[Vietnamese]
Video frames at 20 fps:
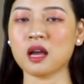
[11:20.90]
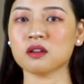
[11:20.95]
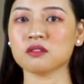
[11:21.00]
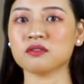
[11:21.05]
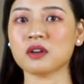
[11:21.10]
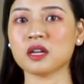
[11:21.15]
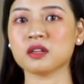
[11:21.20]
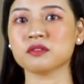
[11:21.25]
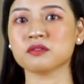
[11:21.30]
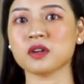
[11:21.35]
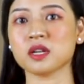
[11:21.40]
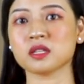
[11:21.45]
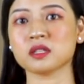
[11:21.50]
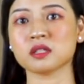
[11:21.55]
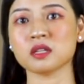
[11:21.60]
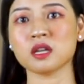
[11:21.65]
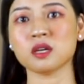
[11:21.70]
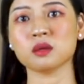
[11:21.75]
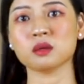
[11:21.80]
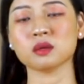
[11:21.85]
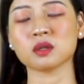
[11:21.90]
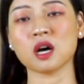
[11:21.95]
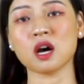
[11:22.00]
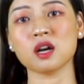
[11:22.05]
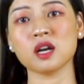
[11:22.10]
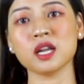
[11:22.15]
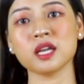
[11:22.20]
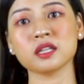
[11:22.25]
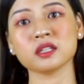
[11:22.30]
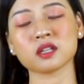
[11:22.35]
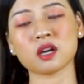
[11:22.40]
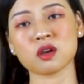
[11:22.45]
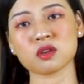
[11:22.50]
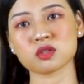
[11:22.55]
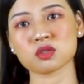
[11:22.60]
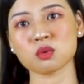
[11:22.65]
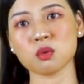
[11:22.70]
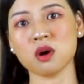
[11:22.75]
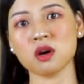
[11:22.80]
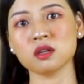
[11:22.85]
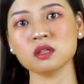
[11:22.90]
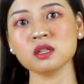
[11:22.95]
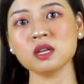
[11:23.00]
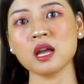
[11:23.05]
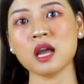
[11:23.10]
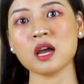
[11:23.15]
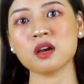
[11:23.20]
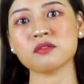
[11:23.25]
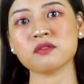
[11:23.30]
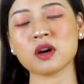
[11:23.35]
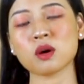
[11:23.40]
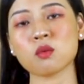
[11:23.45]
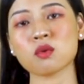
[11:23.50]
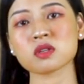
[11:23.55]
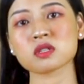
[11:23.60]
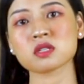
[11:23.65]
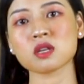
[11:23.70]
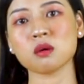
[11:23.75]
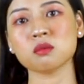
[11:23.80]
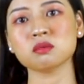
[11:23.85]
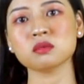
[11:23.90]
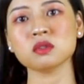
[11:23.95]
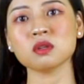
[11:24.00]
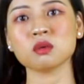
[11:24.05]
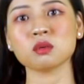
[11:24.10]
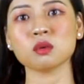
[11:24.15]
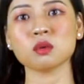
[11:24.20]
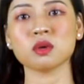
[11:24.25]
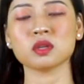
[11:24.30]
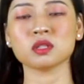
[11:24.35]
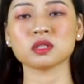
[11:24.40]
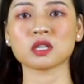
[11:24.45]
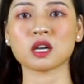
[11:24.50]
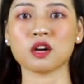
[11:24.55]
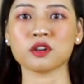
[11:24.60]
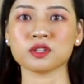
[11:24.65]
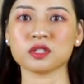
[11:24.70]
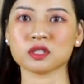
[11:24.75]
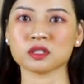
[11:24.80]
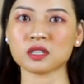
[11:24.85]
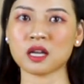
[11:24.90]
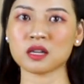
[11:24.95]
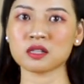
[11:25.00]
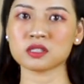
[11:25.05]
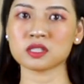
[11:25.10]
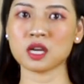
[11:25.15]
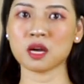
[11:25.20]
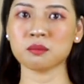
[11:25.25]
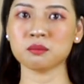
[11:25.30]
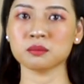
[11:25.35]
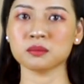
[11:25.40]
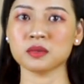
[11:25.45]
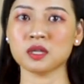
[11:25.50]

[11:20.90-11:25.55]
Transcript: vạn vật đều có lên có xuống và cuộc sống cũng luôn có những thăng trầm.